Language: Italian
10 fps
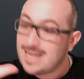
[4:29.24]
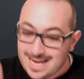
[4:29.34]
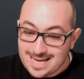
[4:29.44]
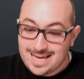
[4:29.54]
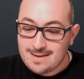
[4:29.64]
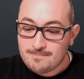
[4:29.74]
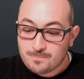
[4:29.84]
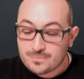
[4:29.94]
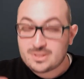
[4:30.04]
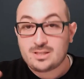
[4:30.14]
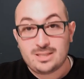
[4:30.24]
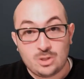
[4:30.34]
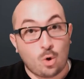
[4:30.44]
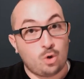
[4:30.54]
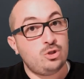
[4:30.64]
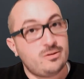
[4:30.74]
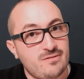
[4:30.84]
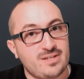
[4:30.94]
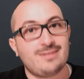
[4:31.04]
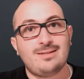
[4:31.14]
e l'olio deve
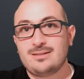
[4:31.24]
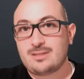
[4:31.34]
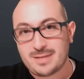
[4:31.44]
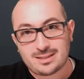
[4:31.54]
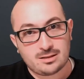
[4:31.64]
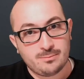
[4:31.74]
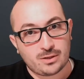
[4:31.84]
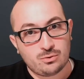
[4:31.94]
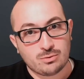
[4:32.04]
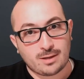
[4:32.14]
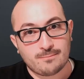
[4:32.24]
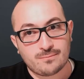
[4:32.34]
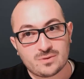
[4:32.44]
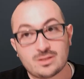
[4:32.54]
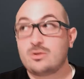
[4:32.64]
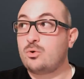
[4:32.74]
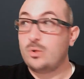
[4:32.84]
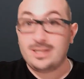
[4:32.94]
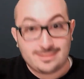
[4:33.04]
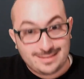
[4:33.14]
avere una determinata temperatura
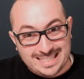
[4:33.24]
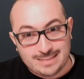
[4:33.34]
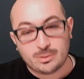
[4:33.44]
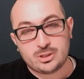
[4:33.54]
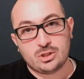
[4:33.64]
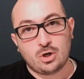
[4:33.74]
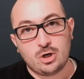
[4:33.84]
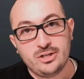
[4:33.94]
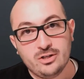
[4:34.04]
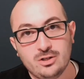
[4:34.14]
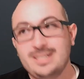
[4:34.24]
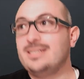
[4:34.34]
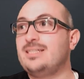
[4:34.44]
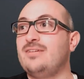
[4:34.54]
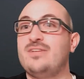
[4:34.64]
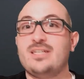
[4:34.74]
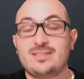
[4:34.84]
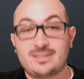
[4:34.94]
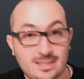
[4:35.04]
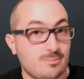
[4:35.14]
quel tipo di olio che viene
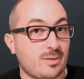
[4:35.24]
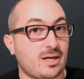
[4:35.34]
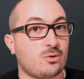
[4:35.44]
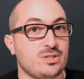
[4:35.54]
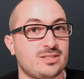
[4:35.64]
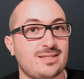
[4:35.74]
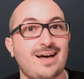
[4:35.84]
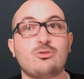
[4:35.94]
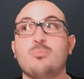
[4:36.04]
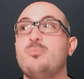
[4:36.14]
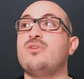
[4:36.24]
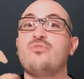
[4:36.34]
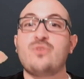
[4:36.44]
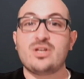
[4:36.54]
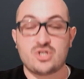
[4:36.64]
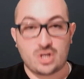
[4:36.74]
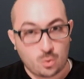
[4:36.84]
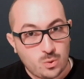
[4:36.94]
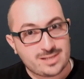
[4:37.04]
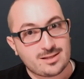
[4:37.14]
sempre acquistato per friggere
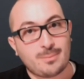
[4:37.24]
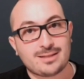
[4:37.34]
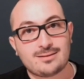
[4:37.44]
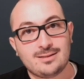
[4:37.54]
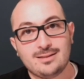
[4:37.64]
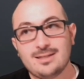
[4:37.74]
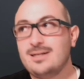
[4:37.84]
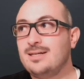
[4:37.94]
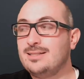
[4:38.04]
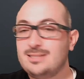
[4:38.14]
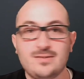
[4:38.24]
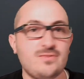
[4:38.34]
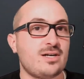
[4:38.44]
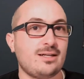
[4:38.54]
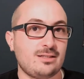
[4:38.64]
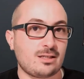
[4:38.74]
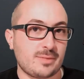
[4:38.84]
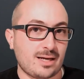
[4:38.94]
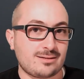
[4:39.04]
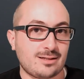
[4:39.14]
questa patatina deve avere una
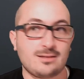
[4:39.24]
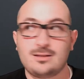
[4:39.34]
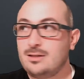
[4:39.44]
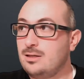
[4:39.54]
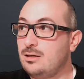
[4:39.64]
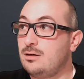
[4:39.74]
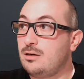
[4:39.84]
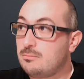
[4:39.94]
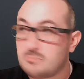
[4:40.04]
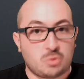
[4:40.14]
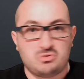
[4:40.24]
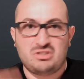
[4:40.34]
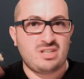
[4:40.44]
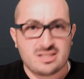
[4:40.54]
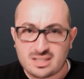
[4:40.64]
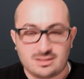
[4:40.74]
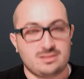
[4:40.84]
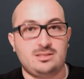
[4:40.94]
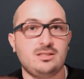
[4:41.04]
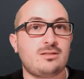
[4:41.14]
determinata uh, consistenza,
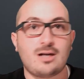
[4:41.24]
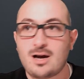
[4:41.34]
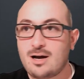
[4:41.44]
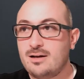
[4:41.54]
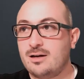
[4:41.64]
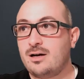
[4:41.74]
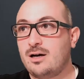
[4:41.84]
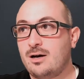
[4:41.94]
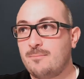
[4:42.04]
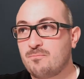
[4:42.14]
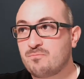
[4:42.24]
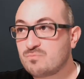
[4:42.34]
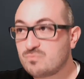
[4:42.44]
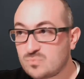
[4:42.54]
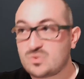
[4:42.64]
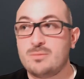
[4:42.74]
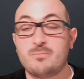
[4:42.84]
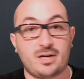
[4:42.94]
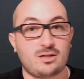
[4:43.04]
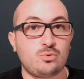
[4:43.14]
densità, uh,
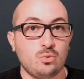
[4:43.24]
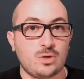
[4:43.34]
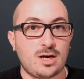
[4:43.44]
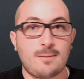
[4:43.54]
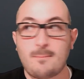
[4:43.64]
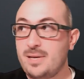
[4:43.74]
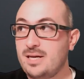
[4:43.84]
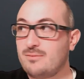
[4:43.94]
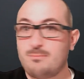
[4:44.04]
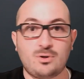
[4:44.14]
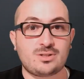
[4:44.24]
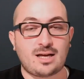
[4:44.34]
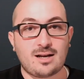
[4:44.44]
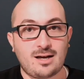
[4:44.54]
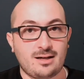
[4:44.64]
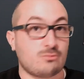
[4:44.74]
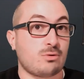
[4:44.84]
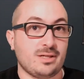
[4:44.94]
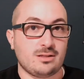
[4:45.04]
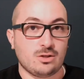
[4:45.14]
temperatura per portarla
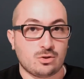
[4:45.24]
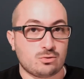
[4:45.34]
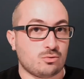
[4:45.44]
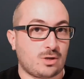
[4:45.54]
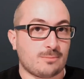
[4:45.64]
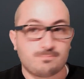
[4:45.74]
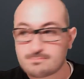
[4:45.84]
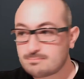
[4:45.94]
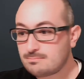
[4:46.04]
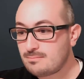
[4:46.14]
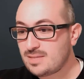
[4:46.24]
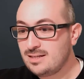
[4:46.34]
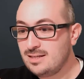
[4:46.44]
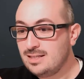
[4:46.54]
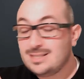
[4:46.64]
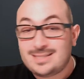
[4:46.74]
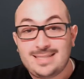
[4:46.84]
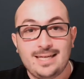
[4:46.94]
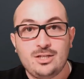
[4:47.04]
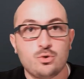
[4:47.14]
naturalmente in cottura. Se
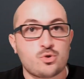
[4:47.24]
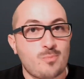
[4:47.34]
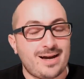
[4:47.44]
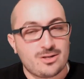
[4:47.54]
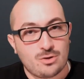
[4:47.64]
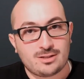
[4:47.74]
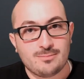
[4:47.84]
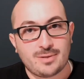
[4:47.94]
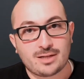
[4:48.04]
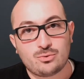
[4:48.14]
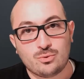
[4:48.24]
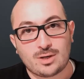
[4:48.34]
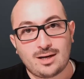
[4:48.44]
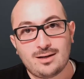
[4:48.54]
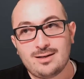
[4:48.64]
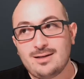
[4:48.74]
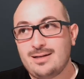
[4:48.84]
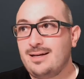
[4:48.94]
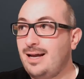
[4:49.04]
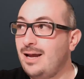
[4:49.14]
io sbaglio la temperatura
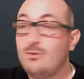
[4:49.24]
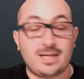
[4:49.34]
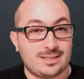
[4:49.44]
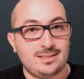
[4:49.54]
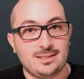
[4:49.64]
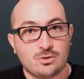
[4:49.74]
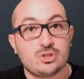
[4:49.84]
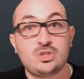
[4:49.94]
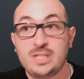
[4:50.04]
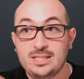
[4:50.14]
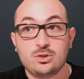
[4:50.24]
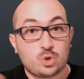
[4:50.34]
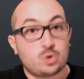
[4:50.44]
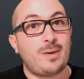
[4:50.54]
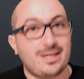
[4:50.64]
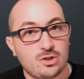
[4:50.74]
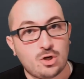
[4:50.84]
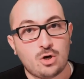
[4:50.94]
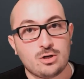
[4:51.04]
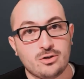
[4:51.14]
è un casino, se io sbaglio
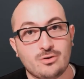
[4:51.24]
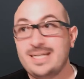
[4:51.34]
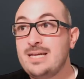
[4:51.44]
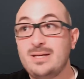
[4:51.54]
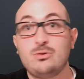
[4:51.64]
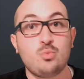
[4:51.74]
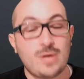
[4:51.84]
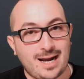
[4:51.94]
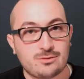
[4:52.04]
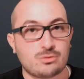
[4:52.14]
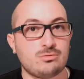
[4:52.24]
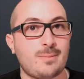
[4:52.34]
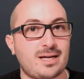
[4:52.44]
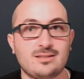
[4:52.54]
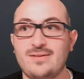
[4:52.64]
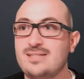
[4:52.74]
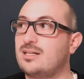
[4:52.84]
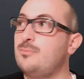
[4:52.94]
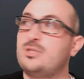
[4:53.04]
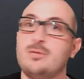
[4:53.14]
l'olio ne metto un altro di una marca diversa che
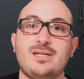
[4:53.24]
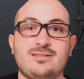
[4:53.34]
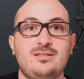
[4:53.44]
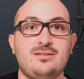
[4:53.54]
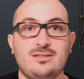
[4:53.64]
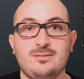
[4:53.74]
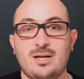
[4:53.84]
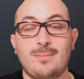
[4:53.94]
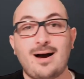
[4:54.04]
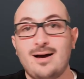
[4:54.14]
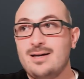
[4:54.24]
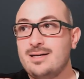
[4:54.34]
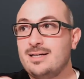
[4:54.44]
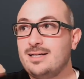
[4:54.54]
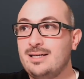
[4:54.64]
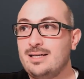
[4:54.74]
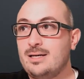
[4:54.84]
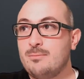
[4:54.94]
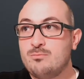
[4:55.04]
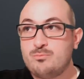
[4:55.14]
potrebbe essere simile, ma il
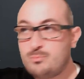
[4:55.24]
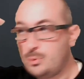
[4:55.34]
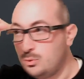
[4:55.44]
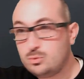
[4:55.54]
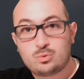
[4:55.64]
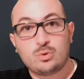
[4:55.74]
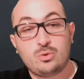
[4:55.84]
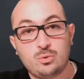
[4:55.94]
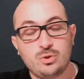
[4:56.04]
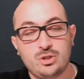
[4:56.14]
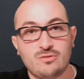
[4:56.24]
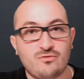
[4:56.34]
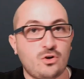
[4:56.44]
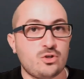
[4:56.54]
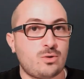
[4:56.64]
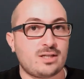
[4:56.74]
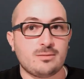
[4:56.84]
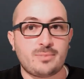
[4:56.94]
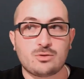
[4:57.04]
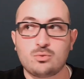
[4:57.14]
mm, punto in cui io voglio quella
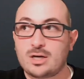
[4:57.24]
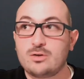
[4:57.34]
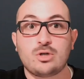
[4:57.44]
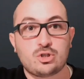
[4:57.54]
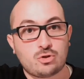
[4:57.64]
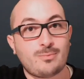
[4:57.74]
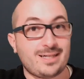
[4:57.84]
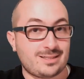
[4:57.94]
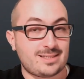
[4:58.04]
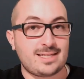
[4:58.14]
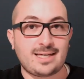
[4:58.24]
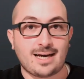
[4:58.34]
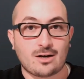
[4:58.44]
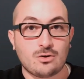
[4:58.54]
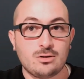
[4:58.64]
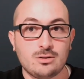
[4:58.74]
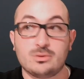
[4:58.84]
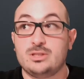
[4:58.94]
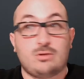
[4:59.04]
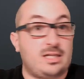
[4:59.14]
temperatura non riesco mai ad azzeccarlo, quindi
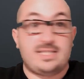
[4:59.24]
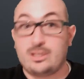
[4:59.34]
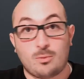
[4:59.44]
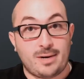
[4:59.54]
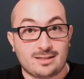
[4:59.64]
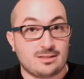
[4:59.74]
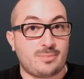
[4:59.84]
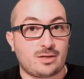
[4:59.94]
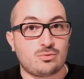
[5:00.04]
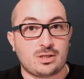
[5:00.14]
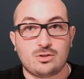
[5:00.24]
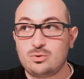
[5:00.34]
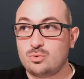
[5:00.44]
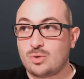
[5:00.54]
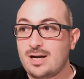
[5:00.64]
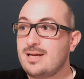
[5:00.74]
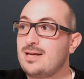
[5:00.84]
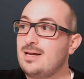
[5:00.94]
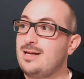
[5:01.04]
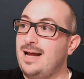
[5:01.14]
non azzecco mai la temperatura di cottura,
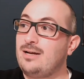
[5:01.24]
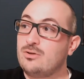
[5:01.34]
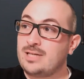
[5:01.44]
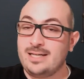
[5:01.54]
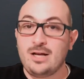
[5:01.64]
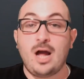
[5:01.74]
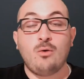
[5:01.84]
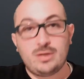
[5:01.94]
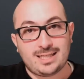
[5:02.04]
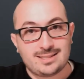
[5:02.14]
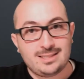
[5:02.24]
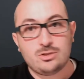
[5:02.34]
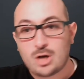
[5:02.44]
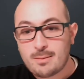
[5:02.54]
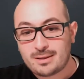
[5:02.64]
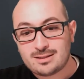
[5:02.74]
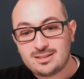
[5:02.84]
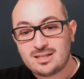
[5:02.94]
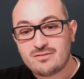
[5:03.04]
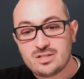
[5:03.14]
ecco che lì è un casino. La patatina
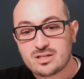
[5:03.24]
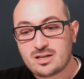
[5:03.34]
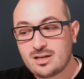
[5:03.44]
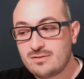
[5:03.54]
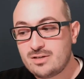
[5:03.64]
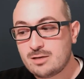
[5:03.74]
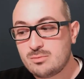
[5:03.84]
invece che venirmi